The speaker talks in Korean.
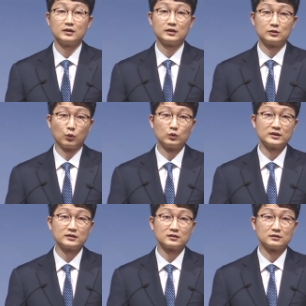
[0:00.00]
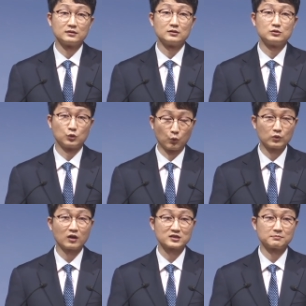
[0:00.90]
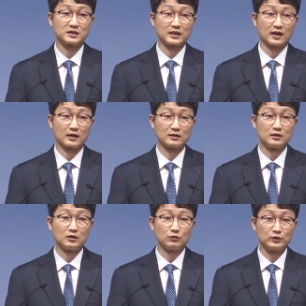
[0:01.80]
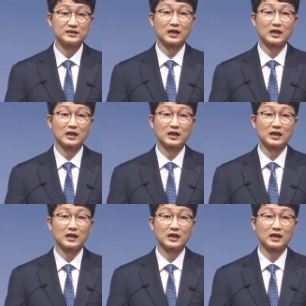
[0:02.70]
이 돈은 좋은 것입니다. 우리